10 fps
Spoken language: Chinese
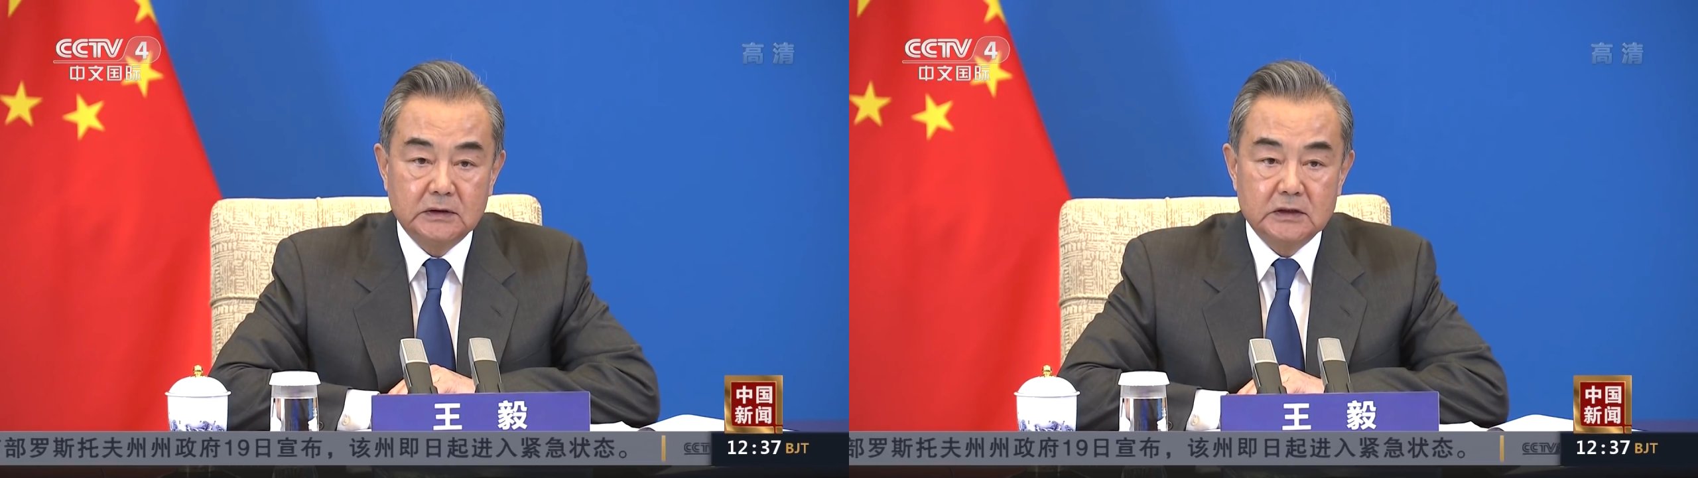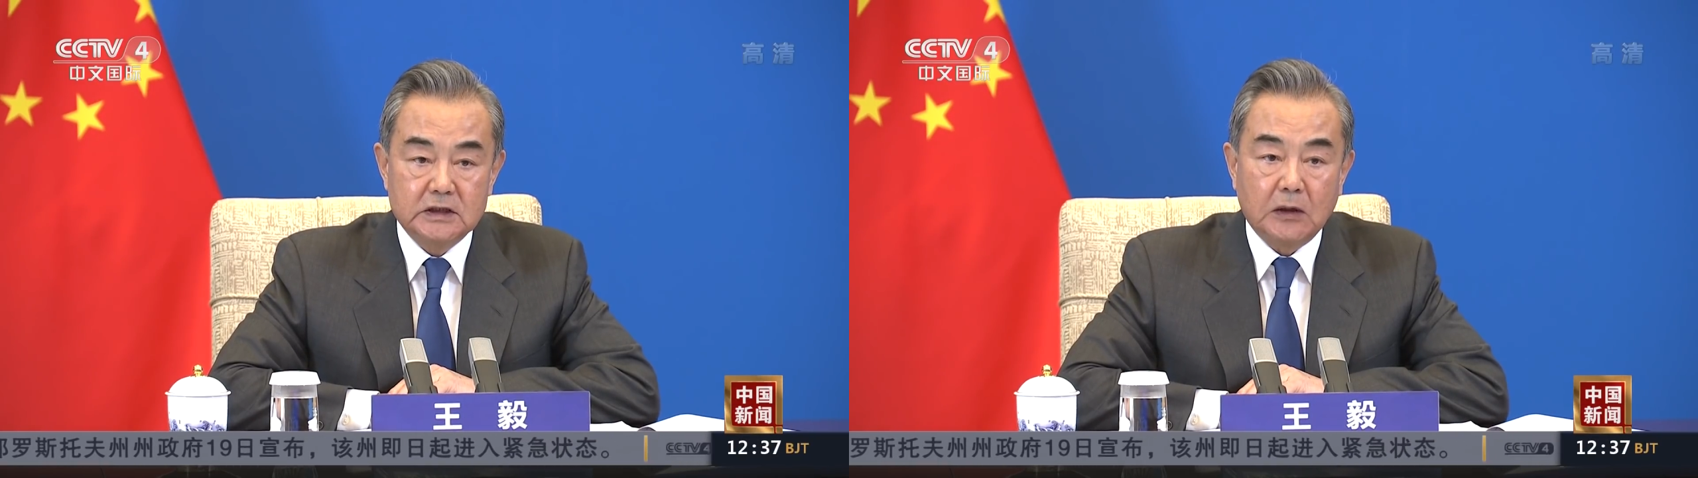
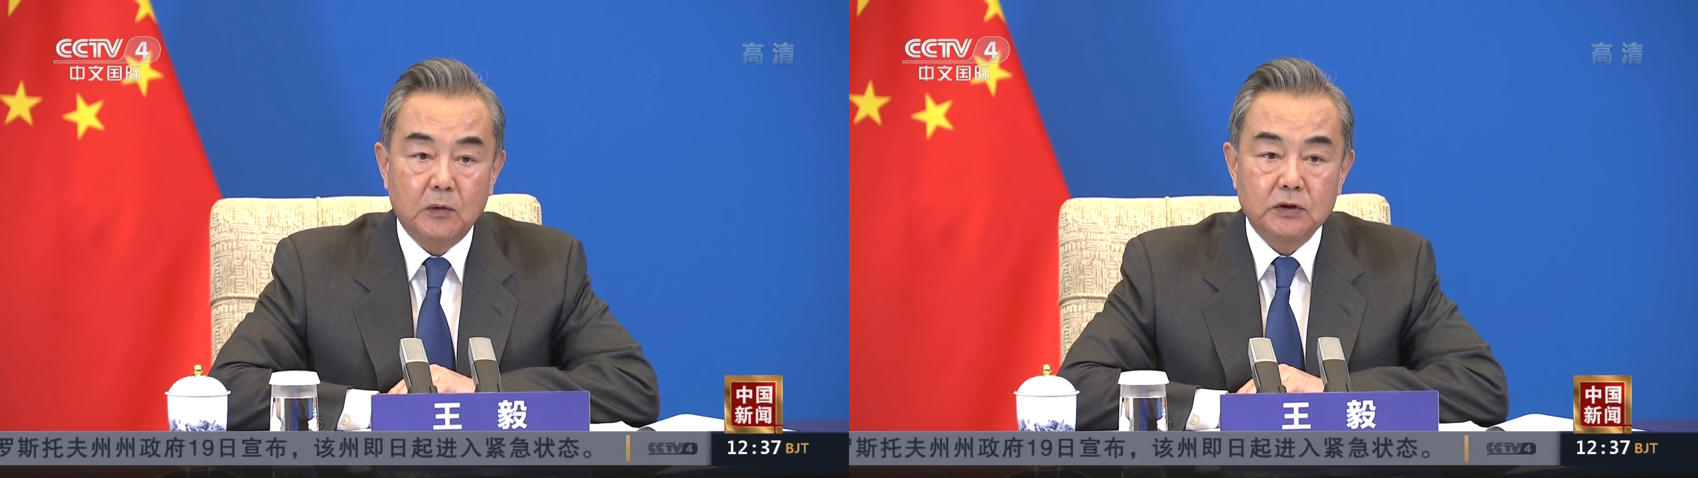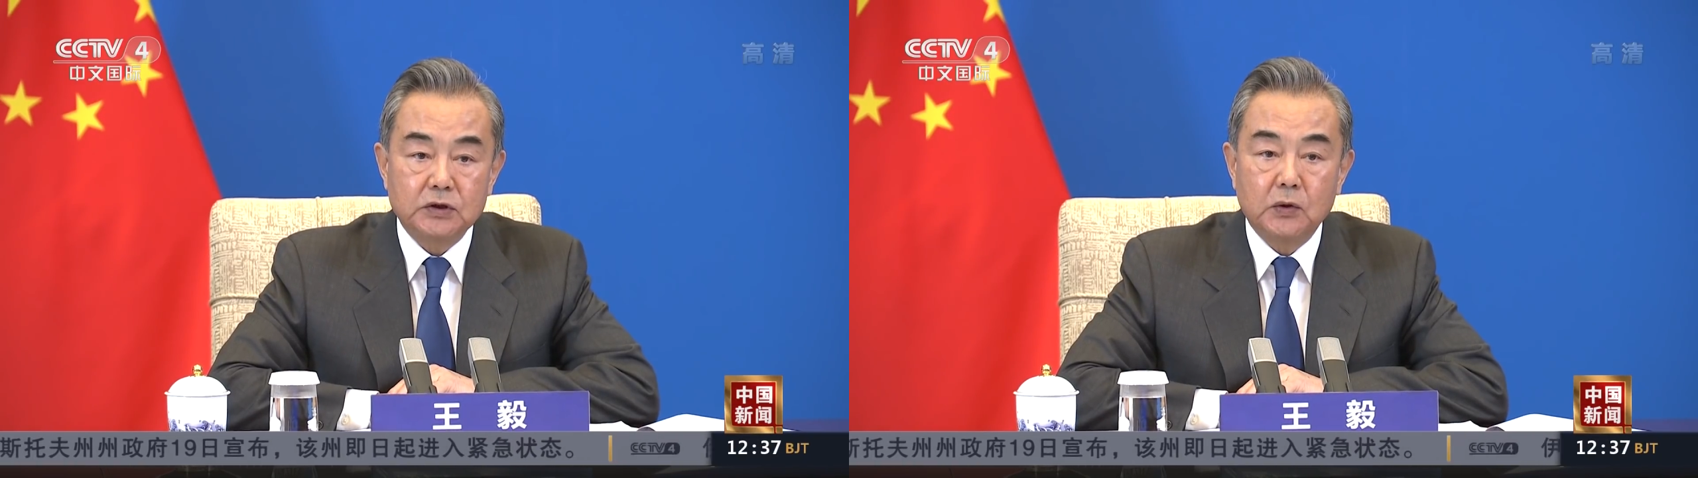掌
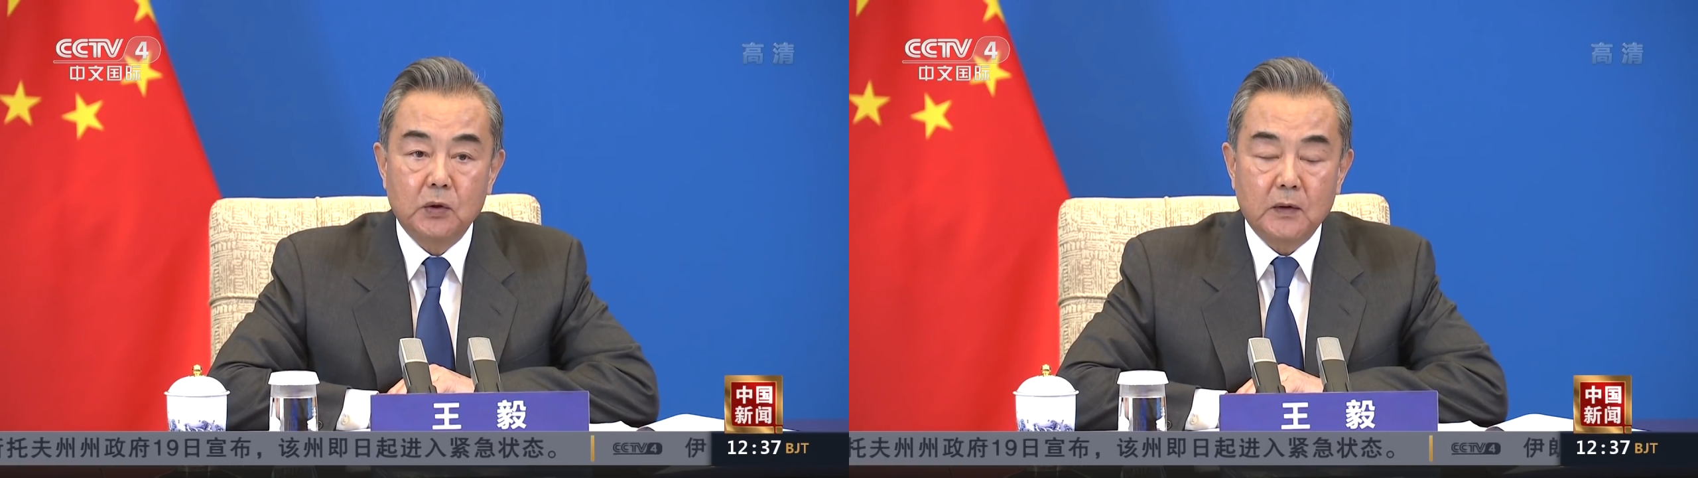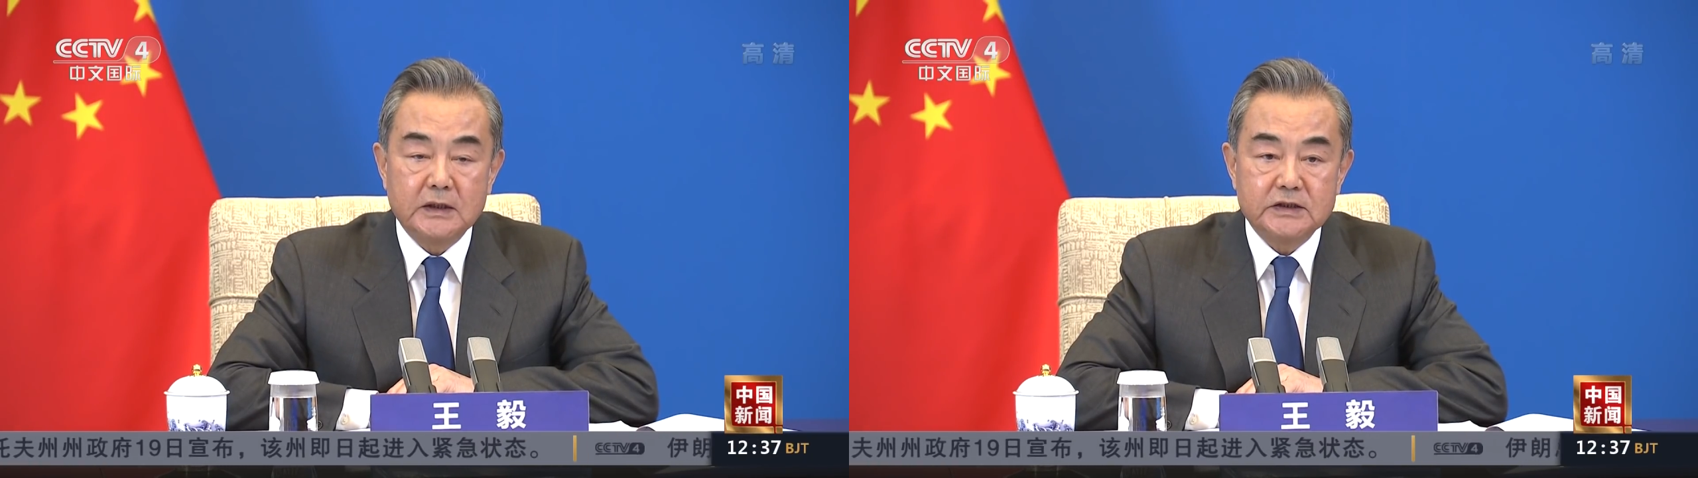握中欧
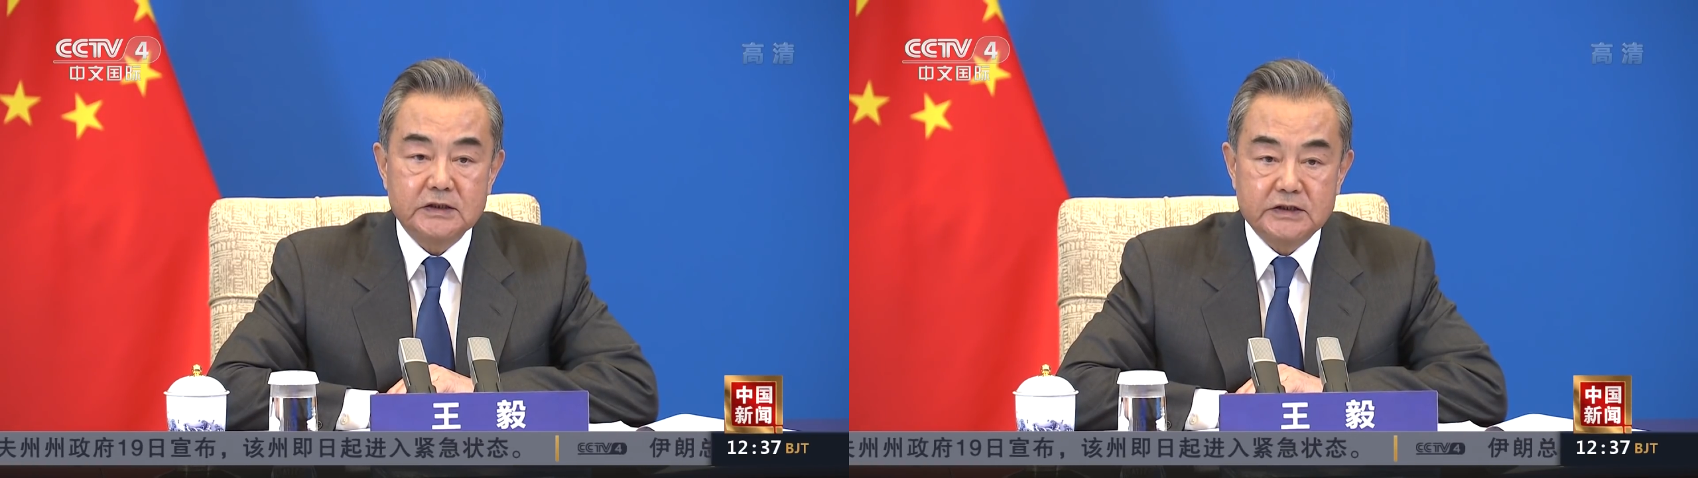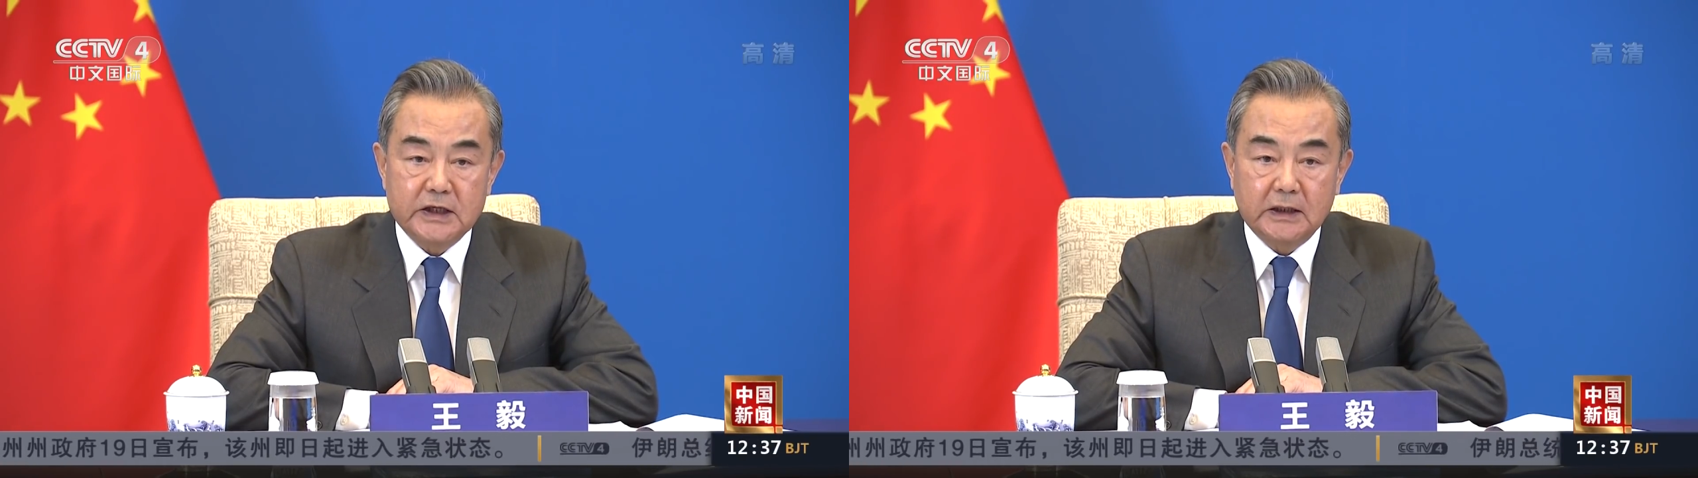关系健